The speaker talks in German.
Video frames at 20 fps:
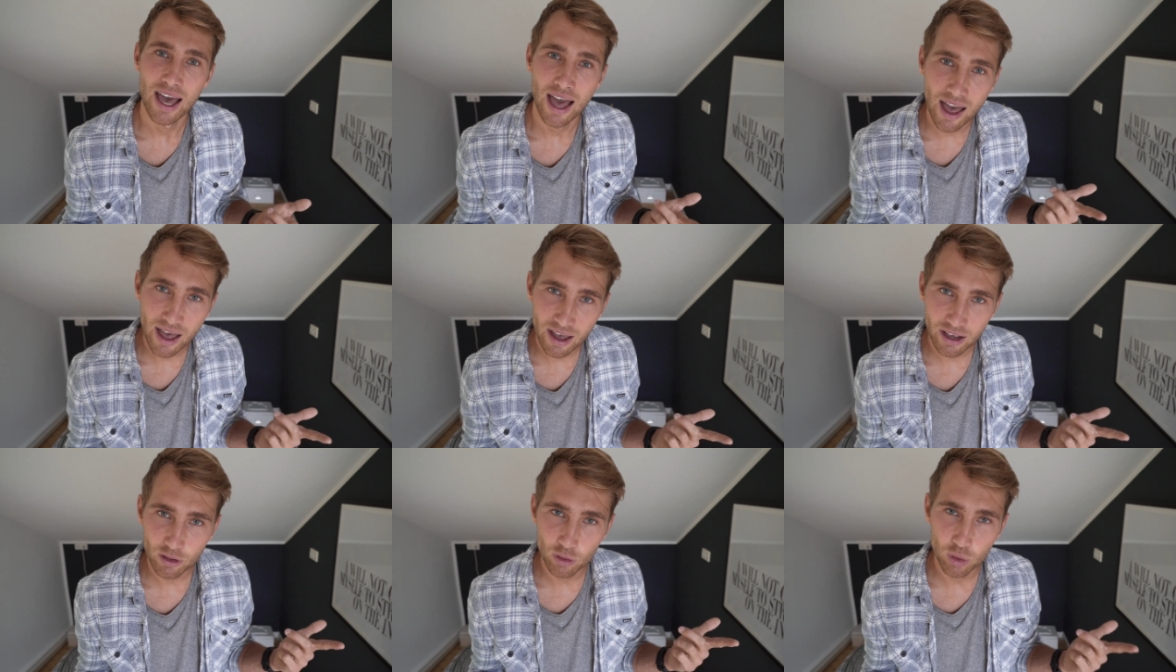
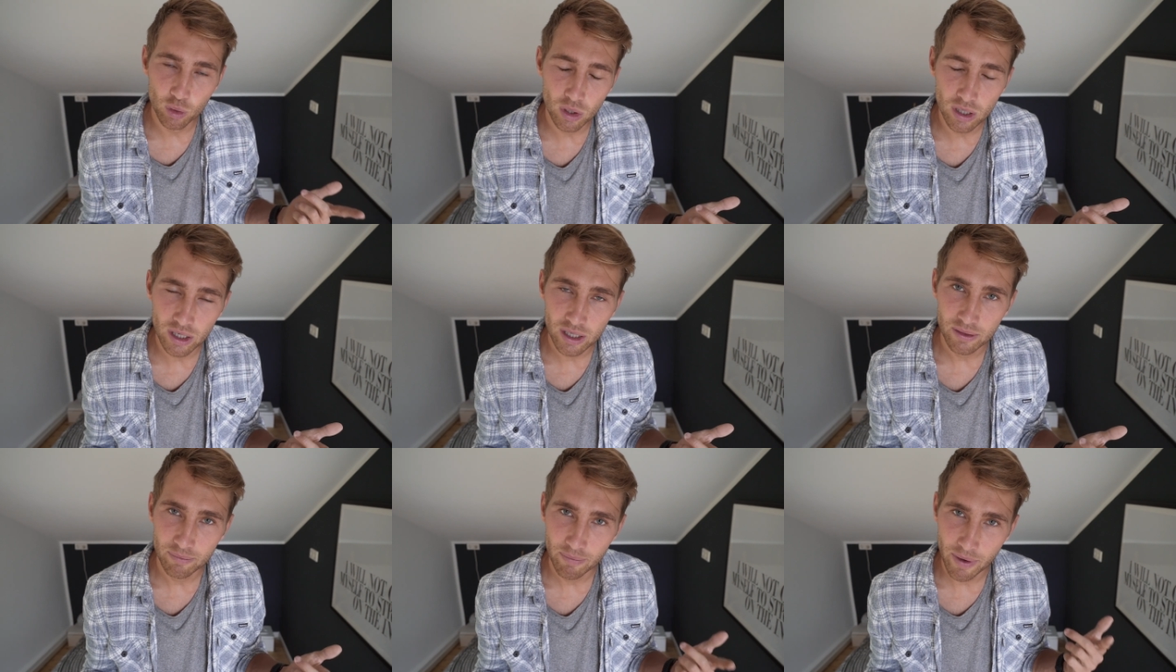ah
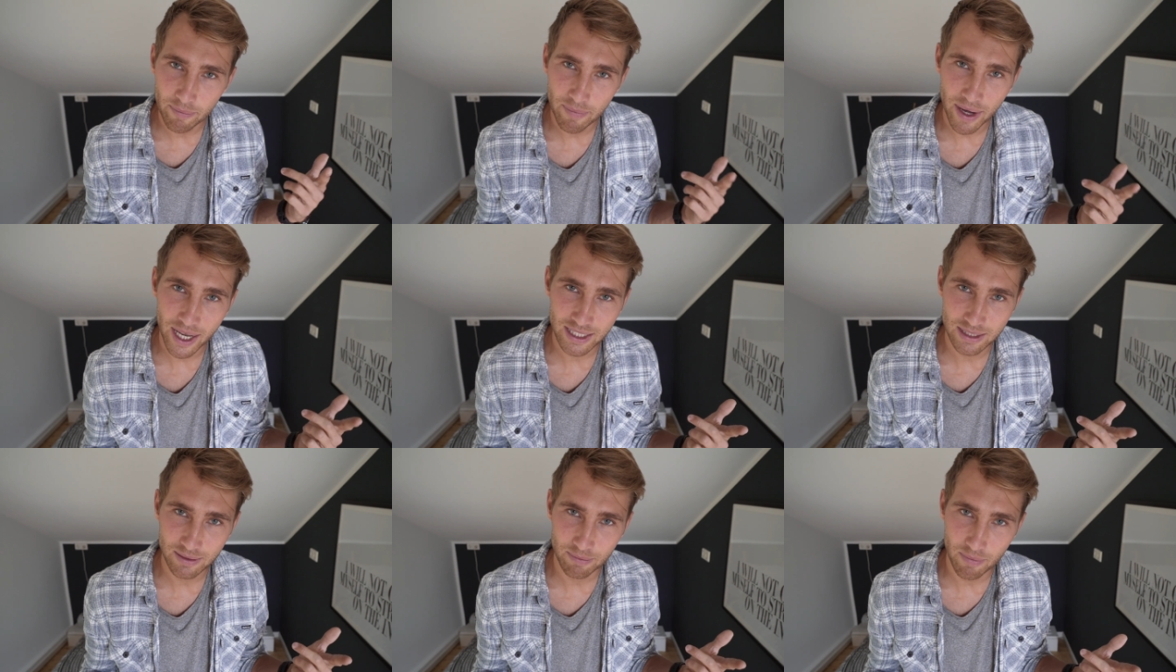cool, beim
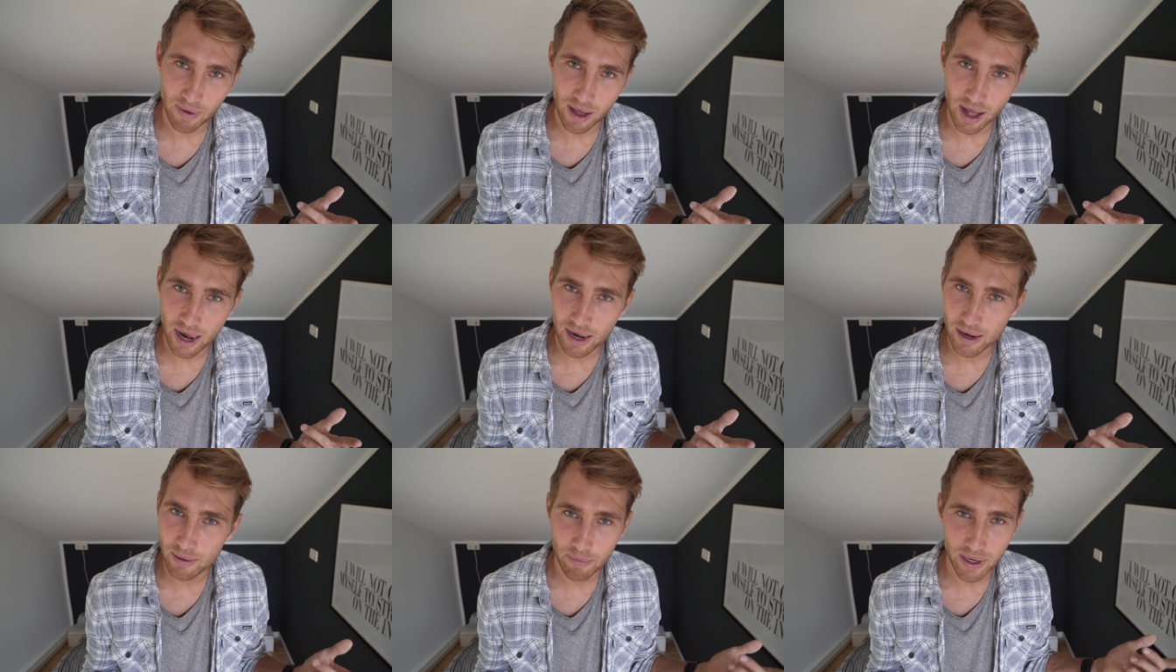nächsten
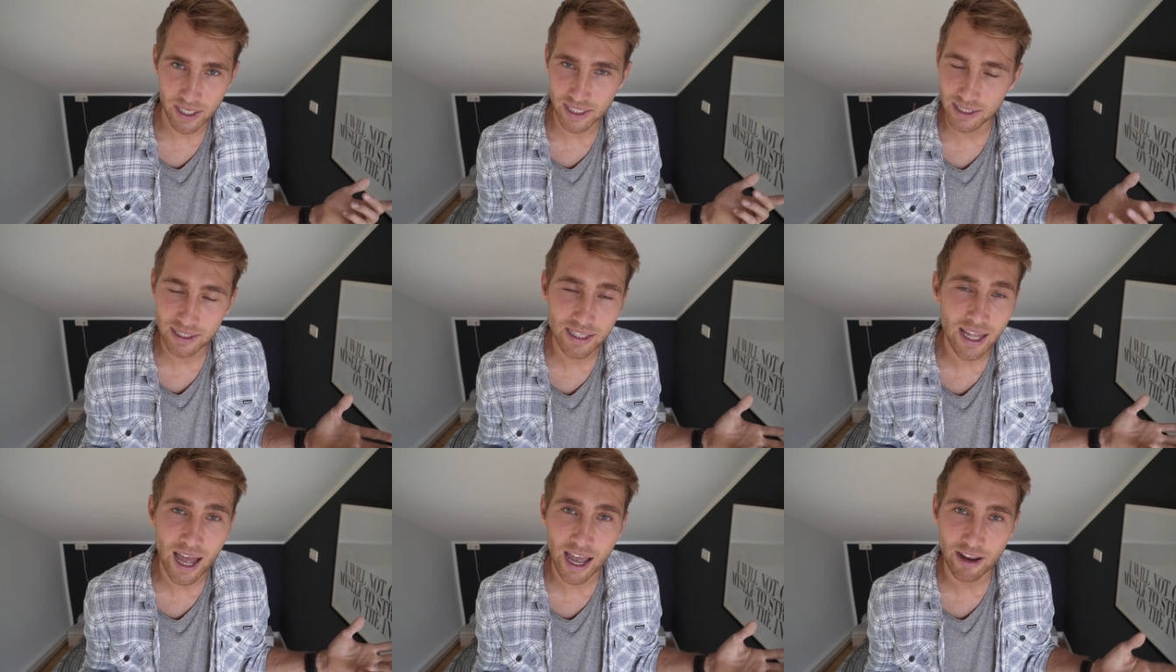Mal
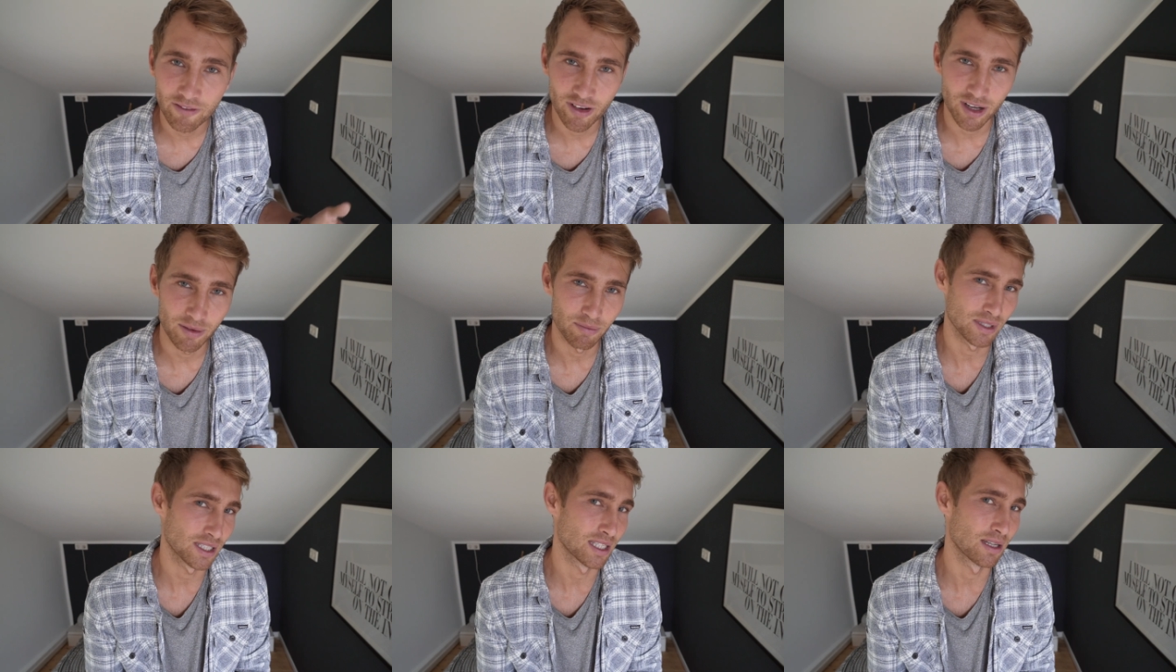passe ich da
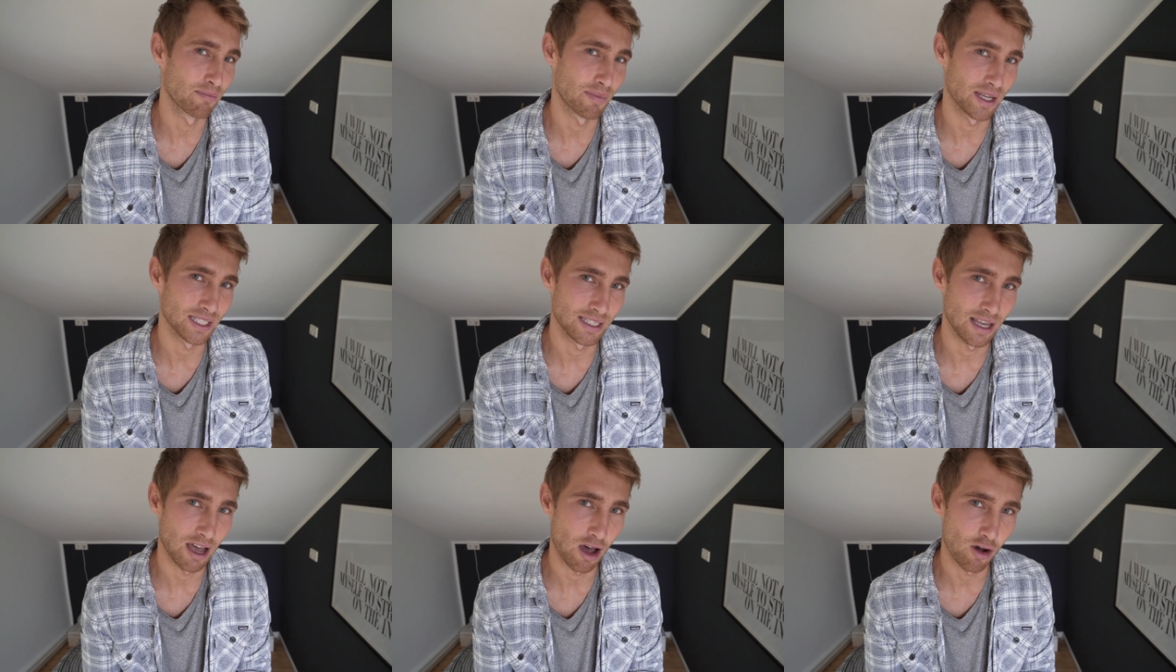einfach ein bisschen
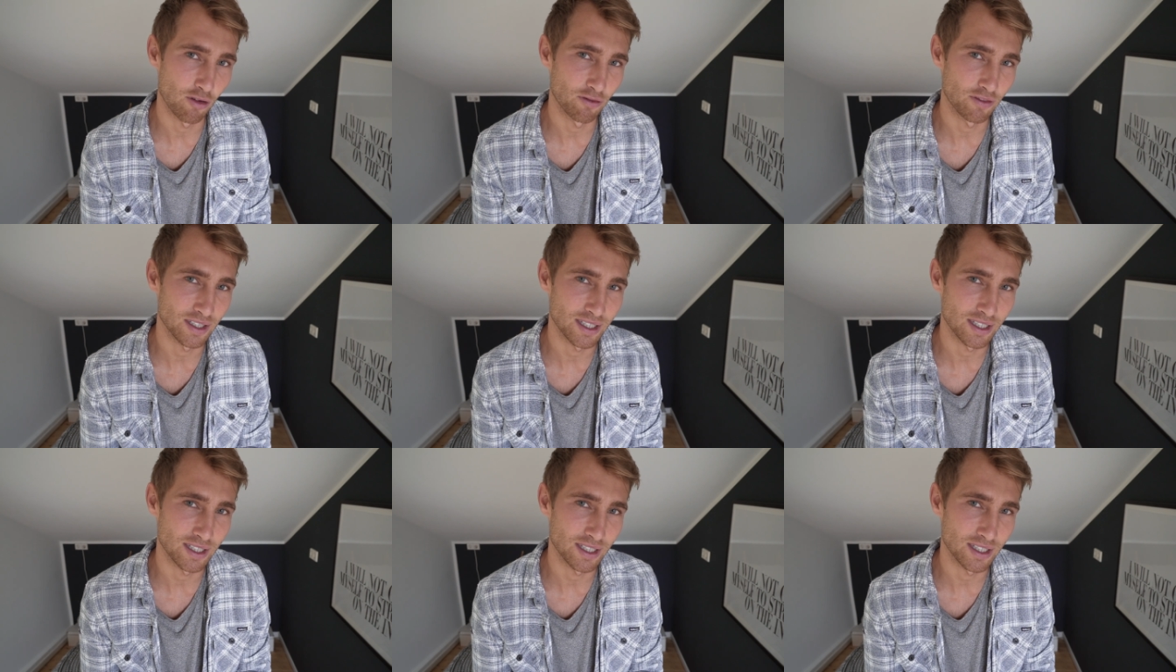besser auf.